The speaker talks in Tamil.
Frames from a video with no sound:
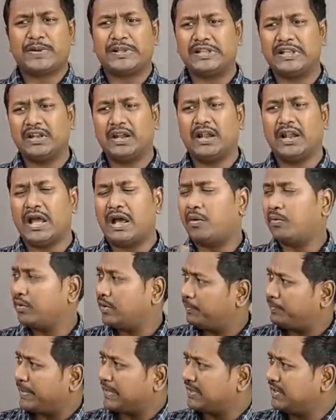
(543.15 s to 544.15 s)
பார்த்தீங்கன்னா நான்
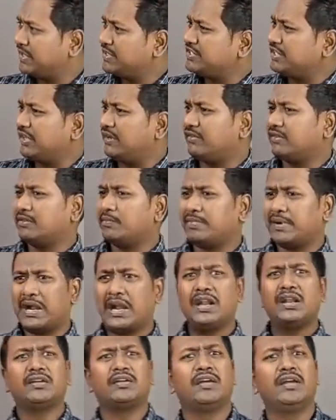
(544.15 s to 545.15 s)
ஒரு பதினஞ்சு இருபது
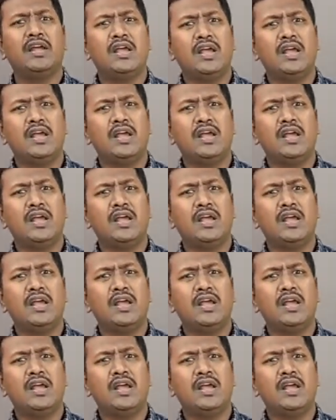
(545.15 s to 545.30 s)
பிராண்டு